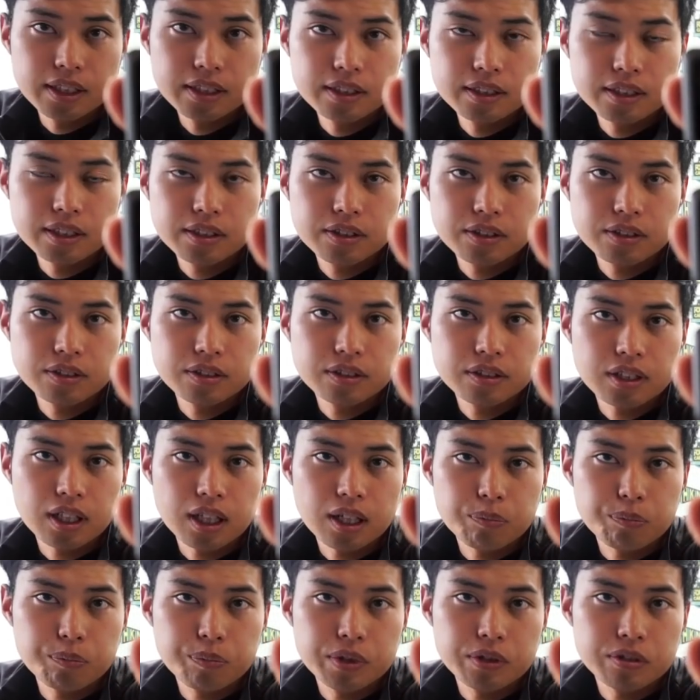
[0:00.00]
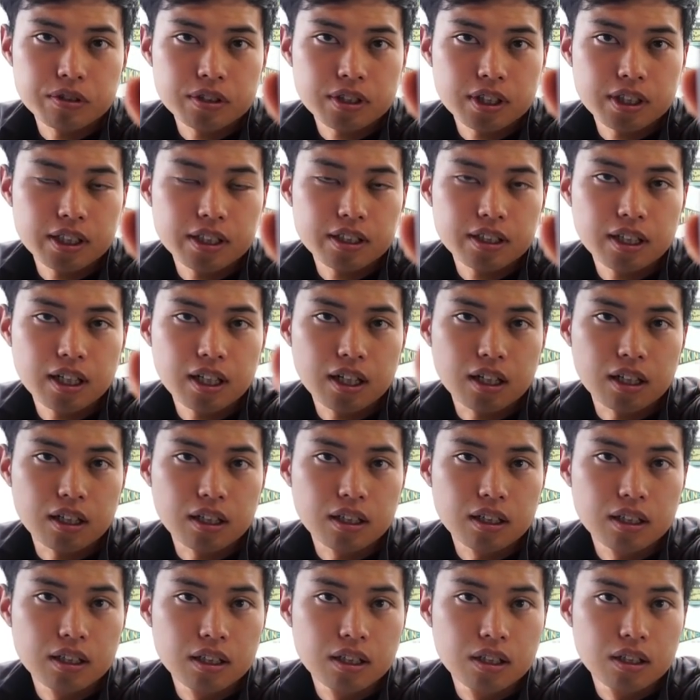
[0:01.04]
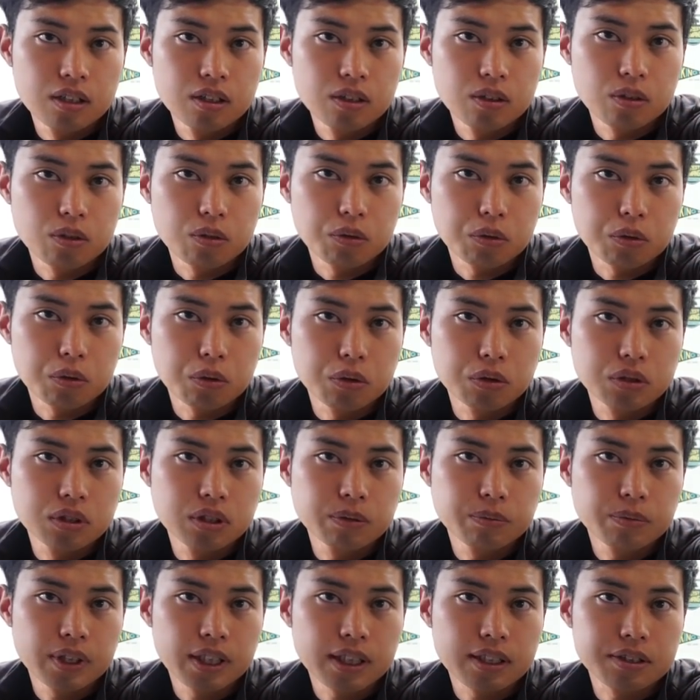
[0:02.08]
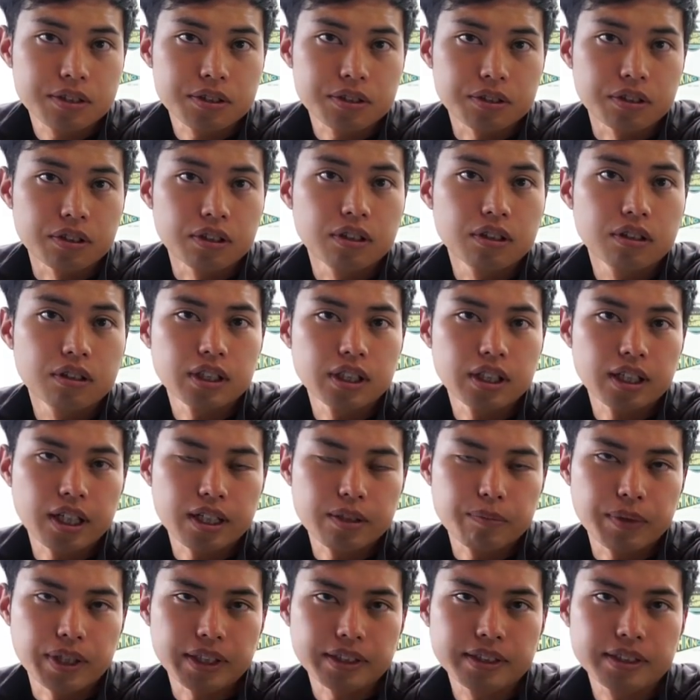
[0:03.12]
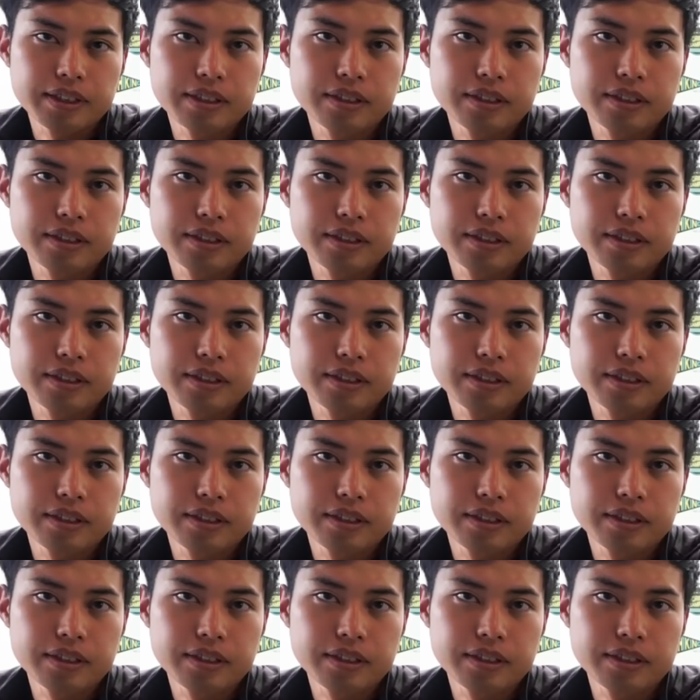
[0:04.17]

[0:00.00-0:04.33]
先日発表されたオズモアクションになりま